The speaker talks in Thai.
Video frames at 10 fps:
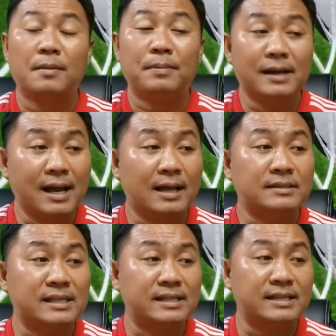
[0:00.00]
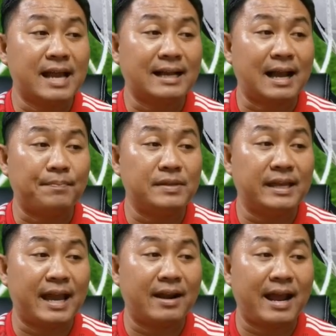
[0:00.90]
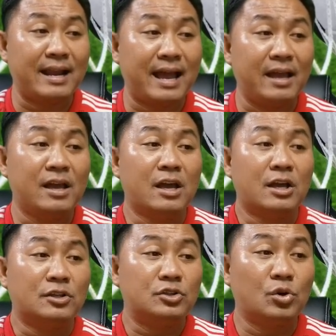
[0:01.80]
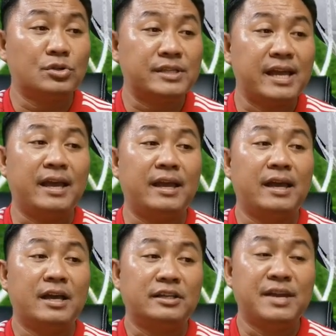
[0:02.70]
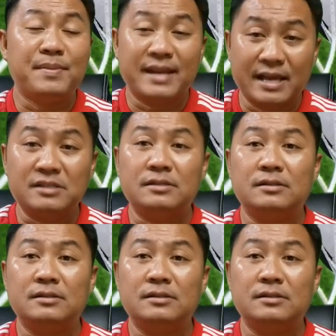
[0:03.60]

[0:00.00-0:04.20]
เพื่อเซ็นสัญญากับดิแคไรและโจเซ่กิมิเนส